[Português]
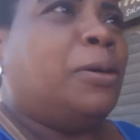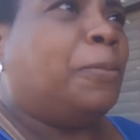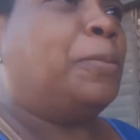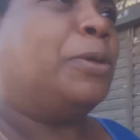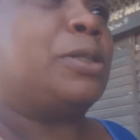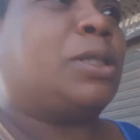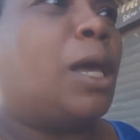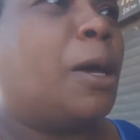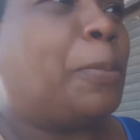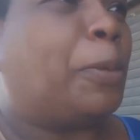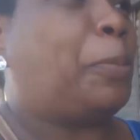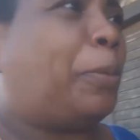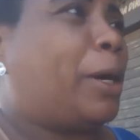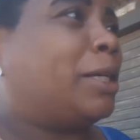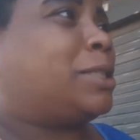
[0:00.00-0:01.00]
por tempo
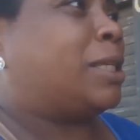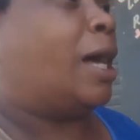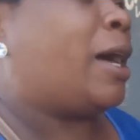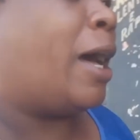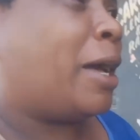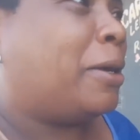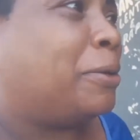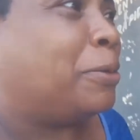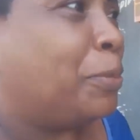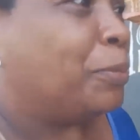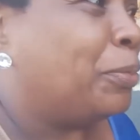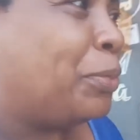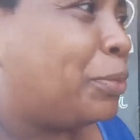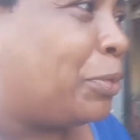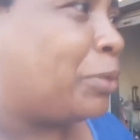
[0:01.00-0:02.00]
passar.
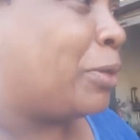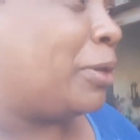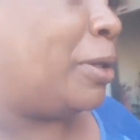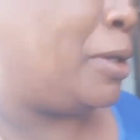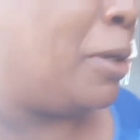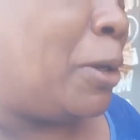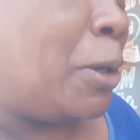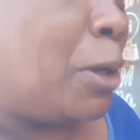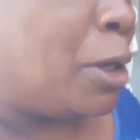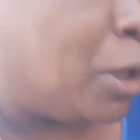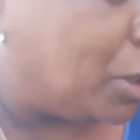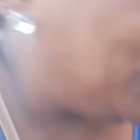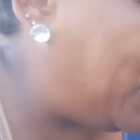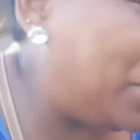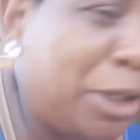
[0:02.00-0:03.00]

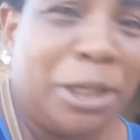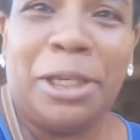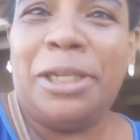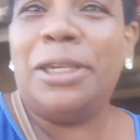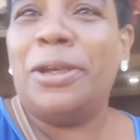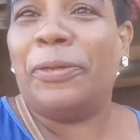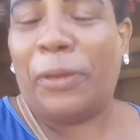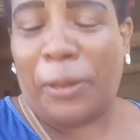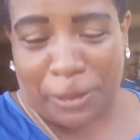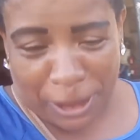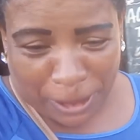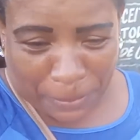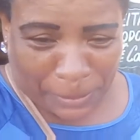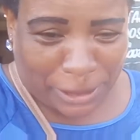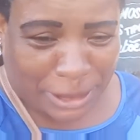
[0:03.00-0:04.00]
Ih, eu vou
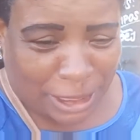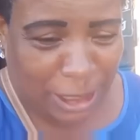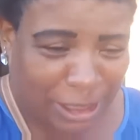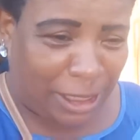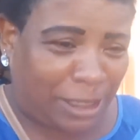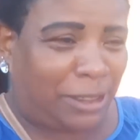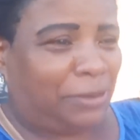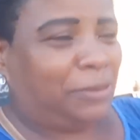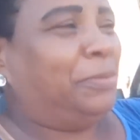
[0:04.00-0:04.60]
ter que passar aqui.